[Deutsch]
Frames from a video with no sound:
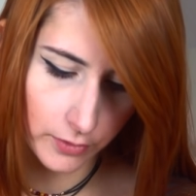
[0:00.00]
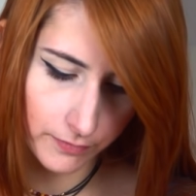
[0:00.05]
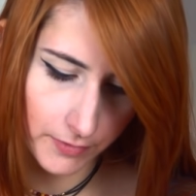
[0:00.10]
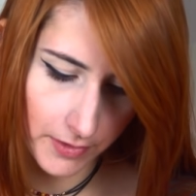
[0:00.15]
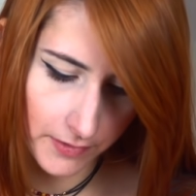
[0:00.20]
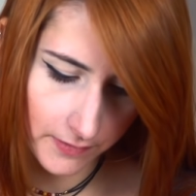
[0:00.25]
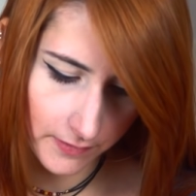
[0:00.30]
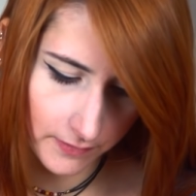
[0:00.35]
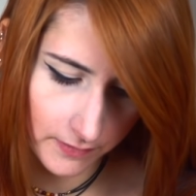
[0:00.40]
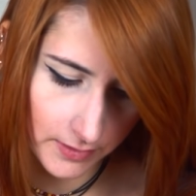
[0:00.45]
Ich
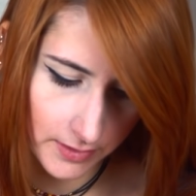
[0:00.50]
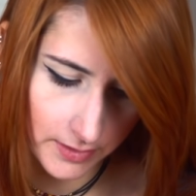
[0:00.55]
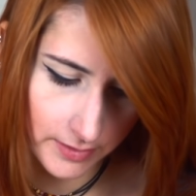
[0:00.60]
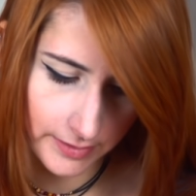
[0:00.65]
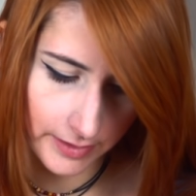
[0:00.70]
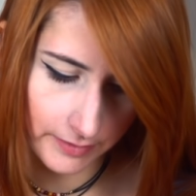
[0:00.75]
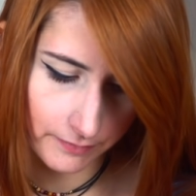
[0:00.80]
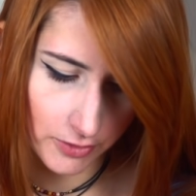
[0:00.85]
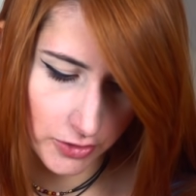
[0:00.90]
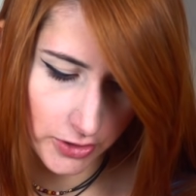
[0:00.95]
weiß jetzt nicht,
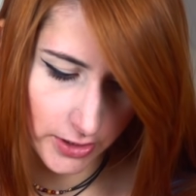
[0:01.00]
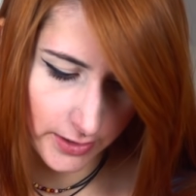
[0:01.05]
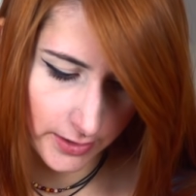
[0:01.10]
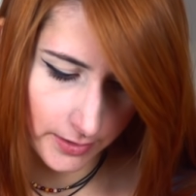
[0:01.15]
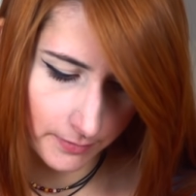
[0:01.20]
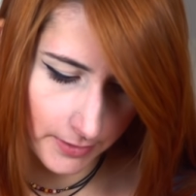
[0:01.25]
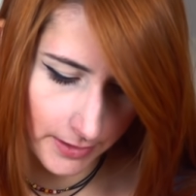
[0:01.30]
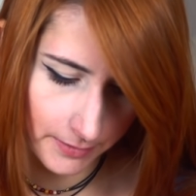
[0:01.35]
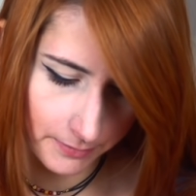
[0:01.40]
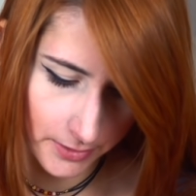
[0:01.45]
ich kriege
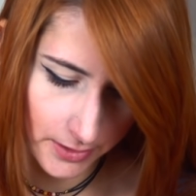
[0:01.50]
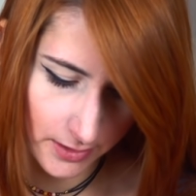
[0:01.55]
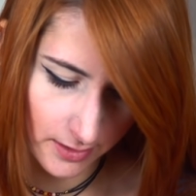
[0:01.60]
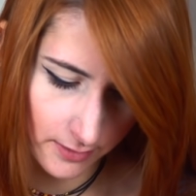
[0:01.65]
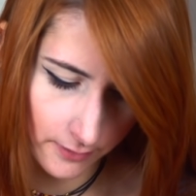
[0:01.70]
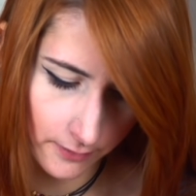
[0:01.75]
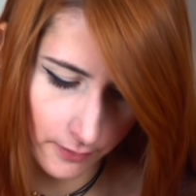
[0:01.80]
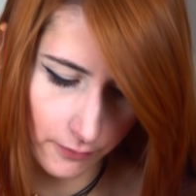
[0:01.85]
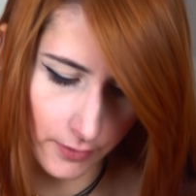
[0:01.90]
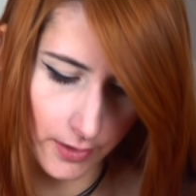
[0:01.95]
wahrscheinlich im Leben nicht
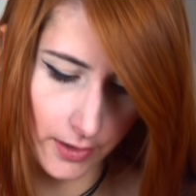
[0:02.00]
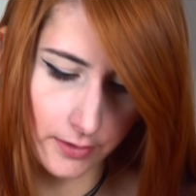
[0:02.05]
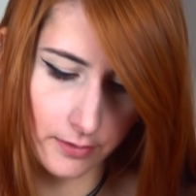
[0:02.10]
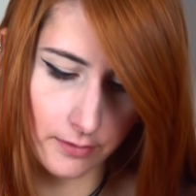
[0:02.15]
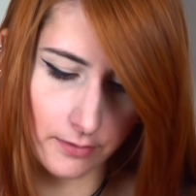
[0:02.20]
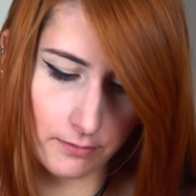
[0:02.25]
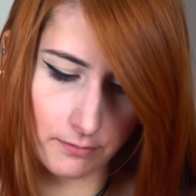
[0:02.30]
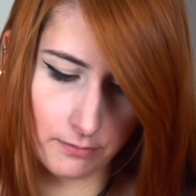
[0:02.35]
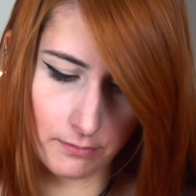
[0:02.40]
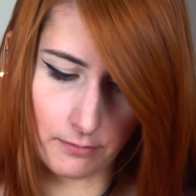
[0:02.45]
alles auf
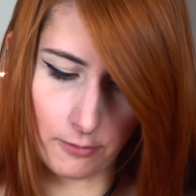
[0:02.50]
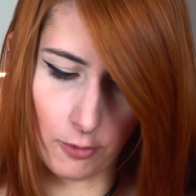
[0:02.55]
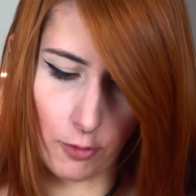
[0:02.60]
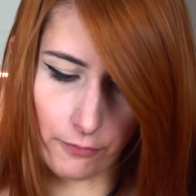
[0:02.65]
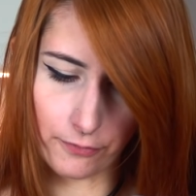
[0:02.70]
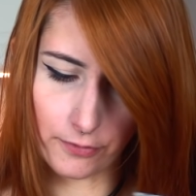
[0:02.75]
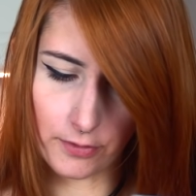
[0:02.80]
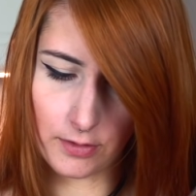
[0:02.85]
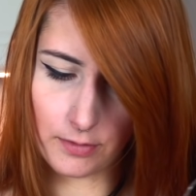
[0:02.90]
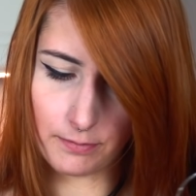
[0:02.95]
einen
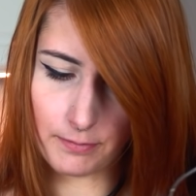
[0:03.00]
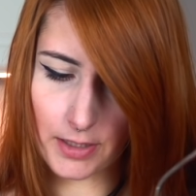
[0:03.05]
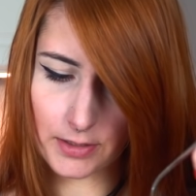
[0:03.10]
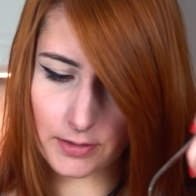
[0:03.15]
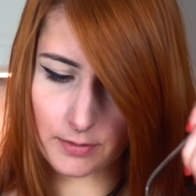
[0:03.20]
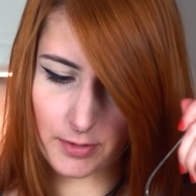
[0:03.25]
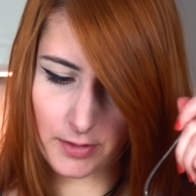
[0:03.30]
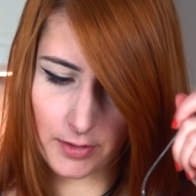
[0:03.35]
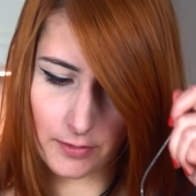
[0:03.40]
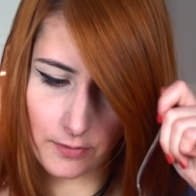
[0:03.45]
Löffel,
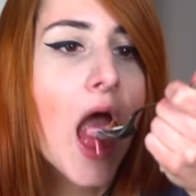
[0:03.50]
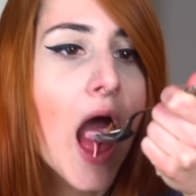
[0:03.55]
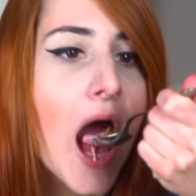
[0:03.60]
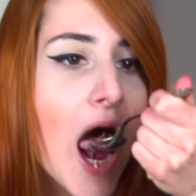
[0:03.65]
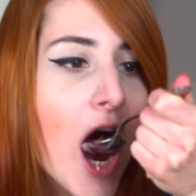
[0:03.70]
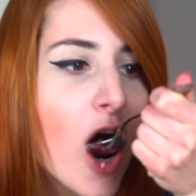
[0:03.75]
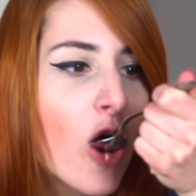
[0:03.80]
macht aber nichts.